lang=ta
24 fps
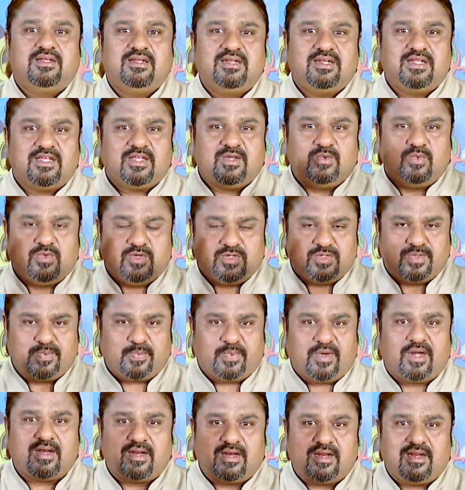இன்றைக்கி ஒரு
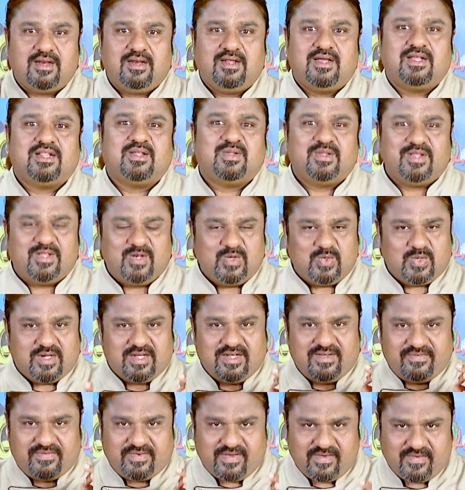சூப்பரான நாள் அதாவது
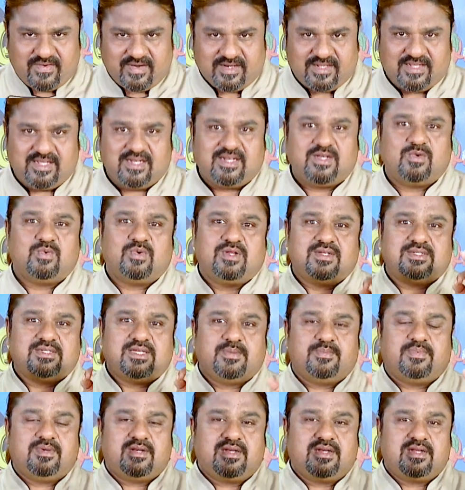என்னோடய ஃபேவரட் தான் நான் உங்களுக்கு
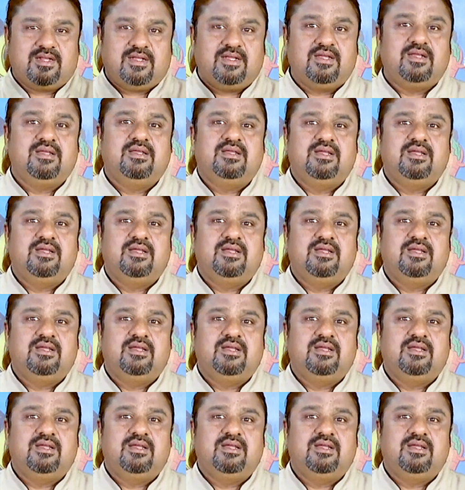ஷேர் பண்ணுறேன்